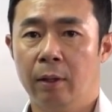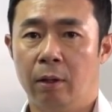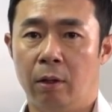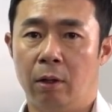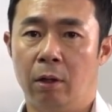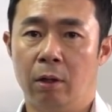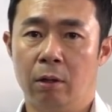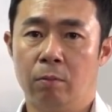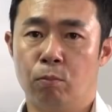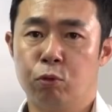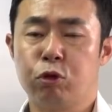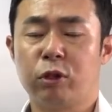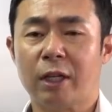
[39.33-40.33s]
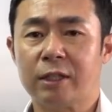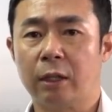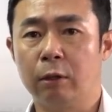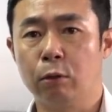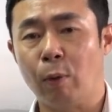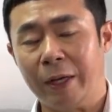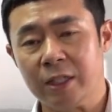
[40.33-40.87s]
어,
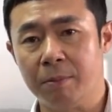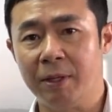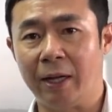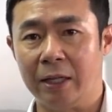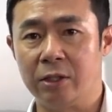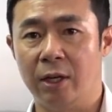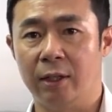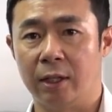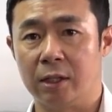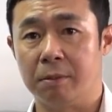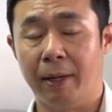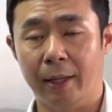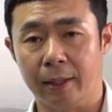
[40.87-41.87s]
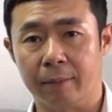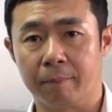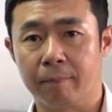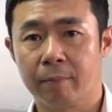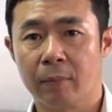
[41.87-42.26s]
무주택자들도 관심을 가져야 되지만